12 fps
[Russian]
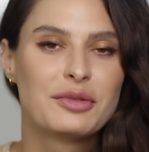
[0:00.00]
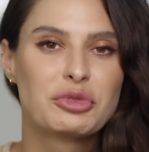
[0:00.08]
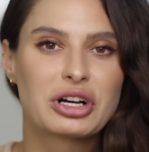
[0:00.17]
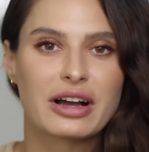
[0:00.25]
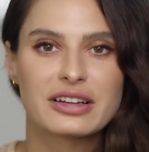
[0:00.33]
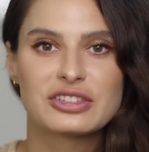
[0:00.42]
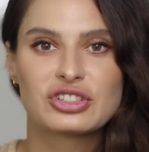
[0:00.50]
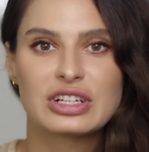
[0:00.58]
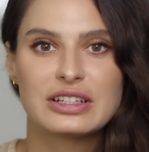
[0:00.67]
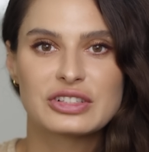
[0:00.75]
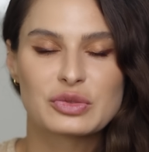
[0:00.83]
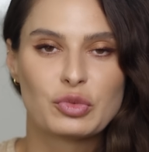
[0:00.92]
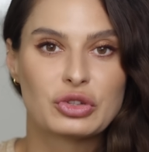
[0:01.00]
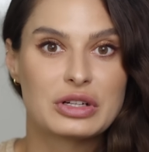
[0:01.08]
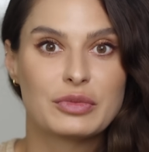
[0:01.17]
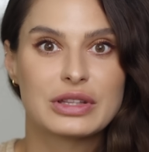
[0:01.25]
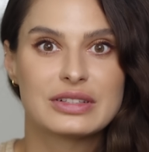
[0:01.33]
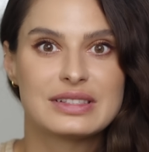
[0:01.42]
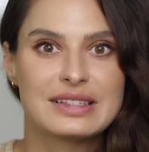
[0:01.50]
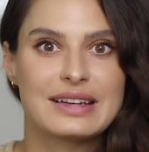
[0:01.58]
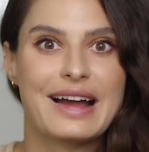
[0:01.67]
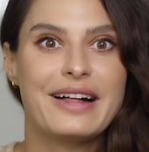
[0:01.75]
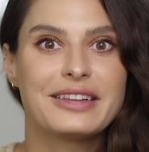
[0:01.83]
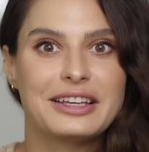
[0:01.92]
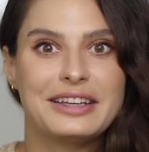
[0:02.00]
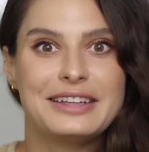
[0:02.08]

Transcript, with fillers: Мы как раз с Женей смотрим этот сериал,